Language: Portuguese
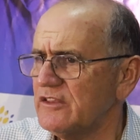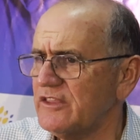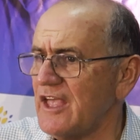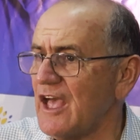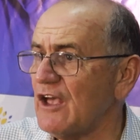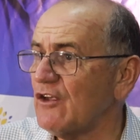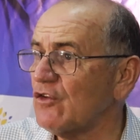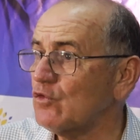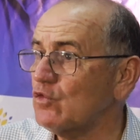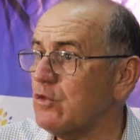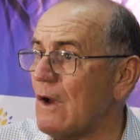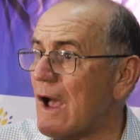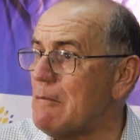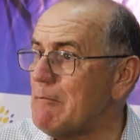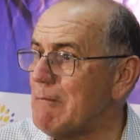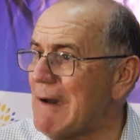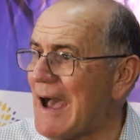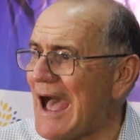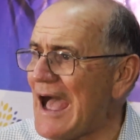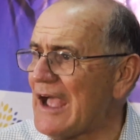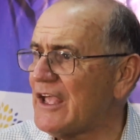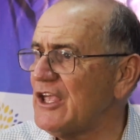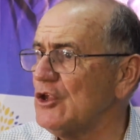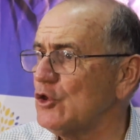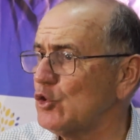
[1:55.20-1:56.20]
tem a sua
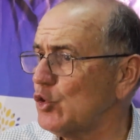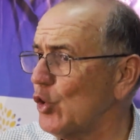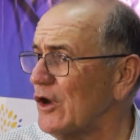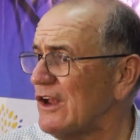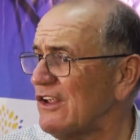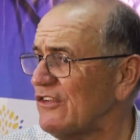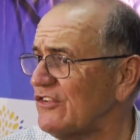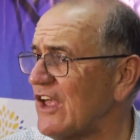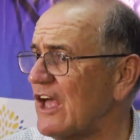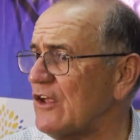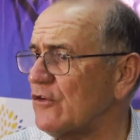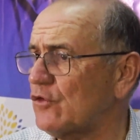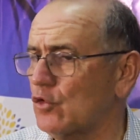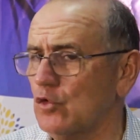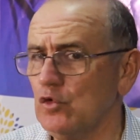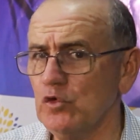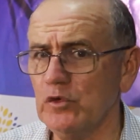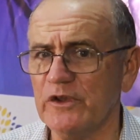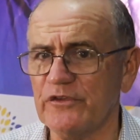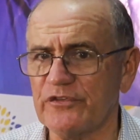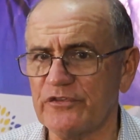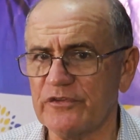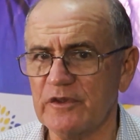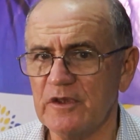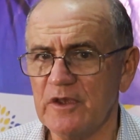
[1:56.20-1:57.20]
marca em todas as
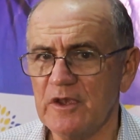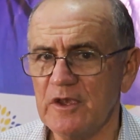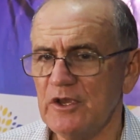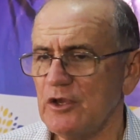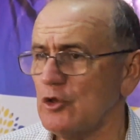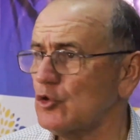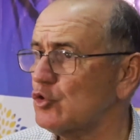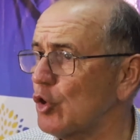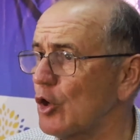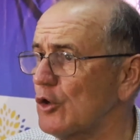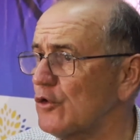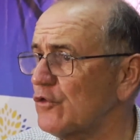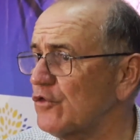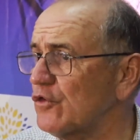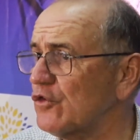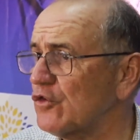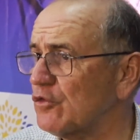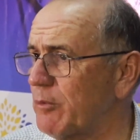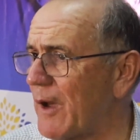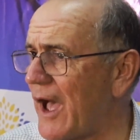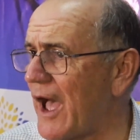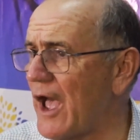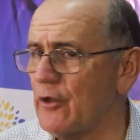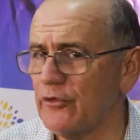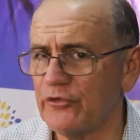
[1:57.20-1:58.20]
ruas, em todos os
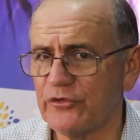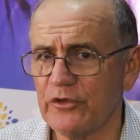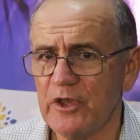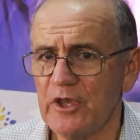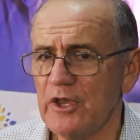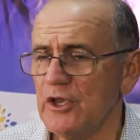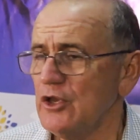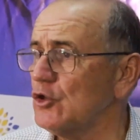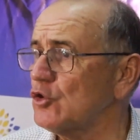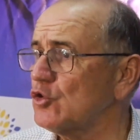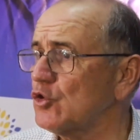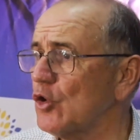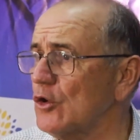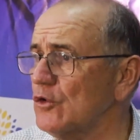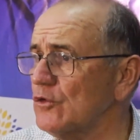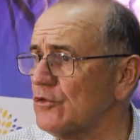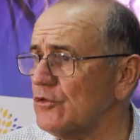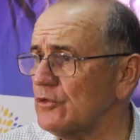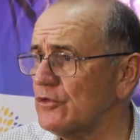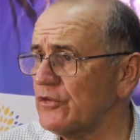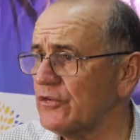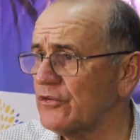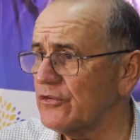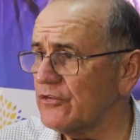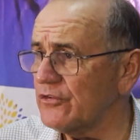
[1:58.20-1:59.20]
bairros, em
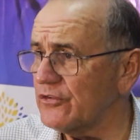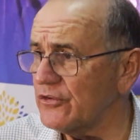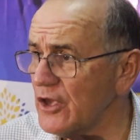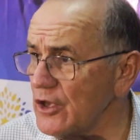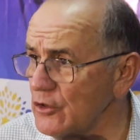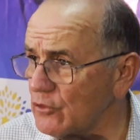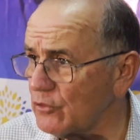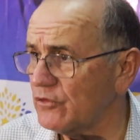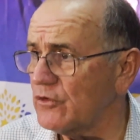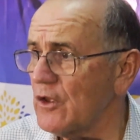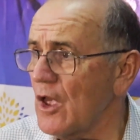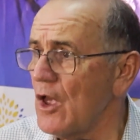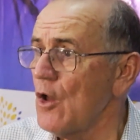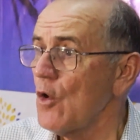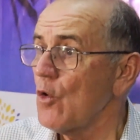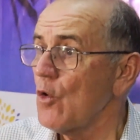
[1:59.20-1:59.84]
todos os sítios,